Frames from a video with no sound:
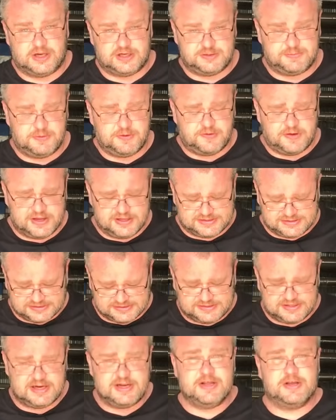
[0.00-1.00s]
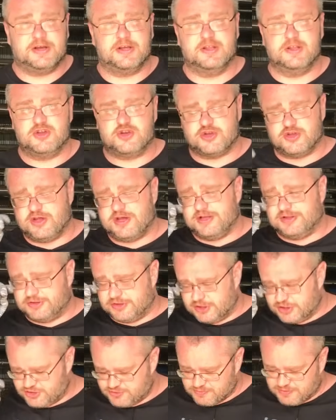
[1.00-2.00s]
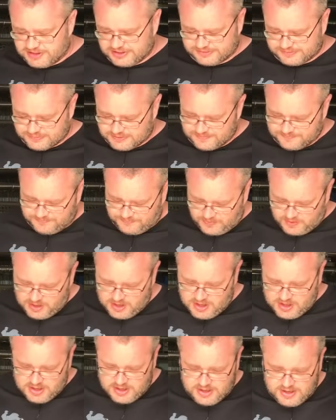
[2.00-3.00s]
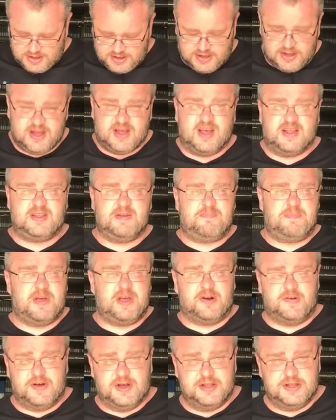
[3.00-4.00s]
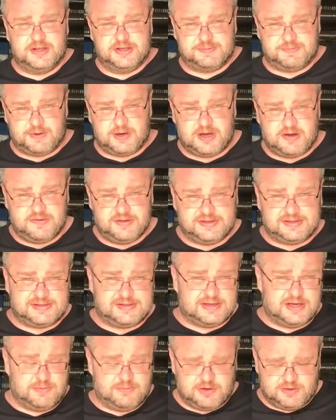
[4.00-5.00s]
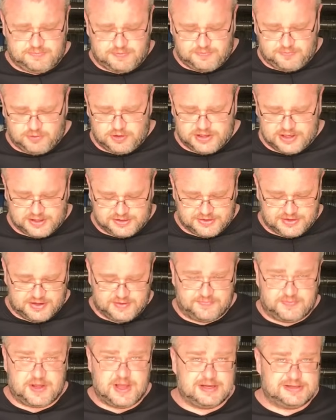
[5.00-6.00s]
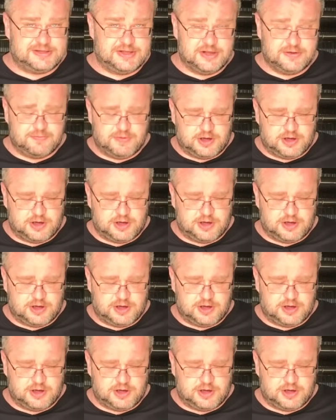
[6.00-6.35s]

разбивается сальник и начинает течь масло. Это первая неисправность, самая популярная. Как с ней